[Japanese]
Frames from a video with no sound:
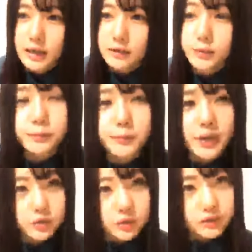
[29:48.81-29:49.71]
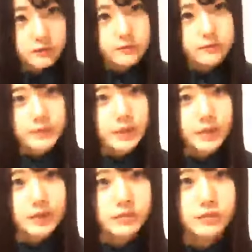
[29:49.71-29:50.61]
あの物販とかやっ
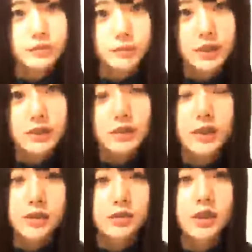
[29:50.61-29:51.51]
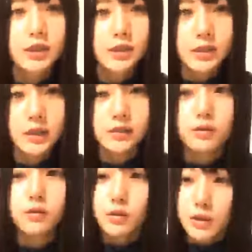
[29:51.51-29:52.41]
てる皆さん買いに行くじゃないですかああいう
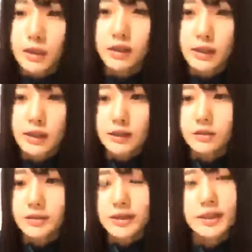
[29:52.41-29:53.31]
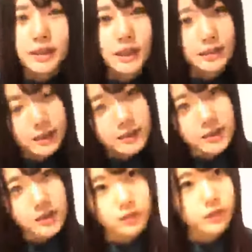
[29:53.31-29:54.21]
とことかあと座席案内し
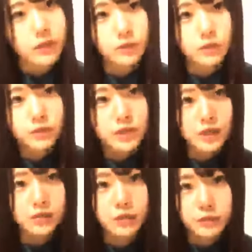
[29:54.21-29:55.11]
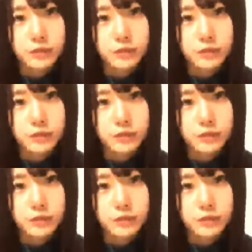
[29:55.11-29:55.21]
たりとかコンサート